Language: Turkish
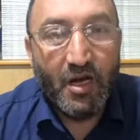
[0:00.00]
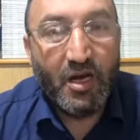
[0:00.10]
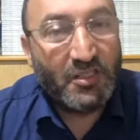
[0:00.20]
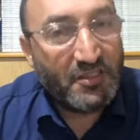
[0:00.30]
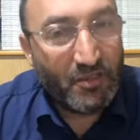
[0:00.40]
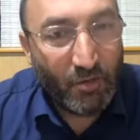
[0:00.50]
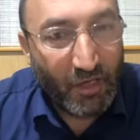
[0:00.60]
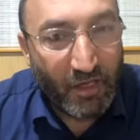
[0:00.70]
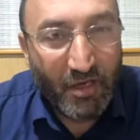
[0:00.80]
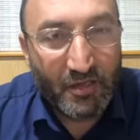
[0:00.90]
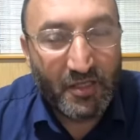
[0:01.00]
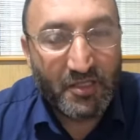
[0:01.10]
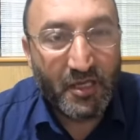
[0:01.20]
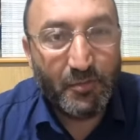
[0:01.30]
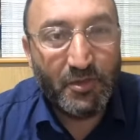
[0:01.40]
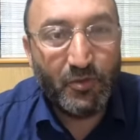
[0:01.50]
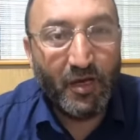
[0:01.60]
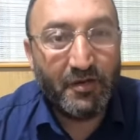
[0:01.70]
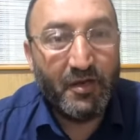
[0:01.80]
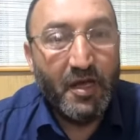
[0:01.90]
Hasta olan kardeşlerimiz
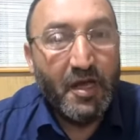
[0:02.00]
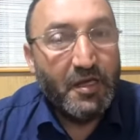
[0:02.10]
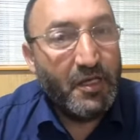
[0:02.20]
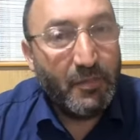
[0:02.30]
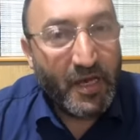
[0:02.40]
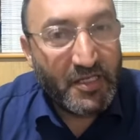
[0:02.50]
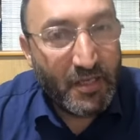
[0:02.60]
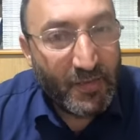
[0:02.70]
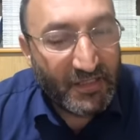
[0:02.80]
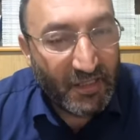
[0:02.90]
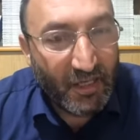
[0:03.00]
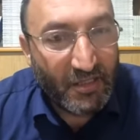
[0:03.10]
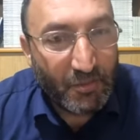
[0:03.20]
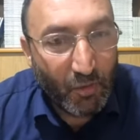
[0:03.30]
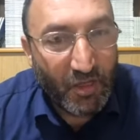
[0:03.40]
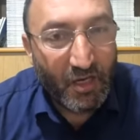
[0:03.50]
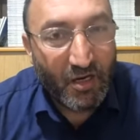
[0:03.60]
var. Yemek yemesi lazım olan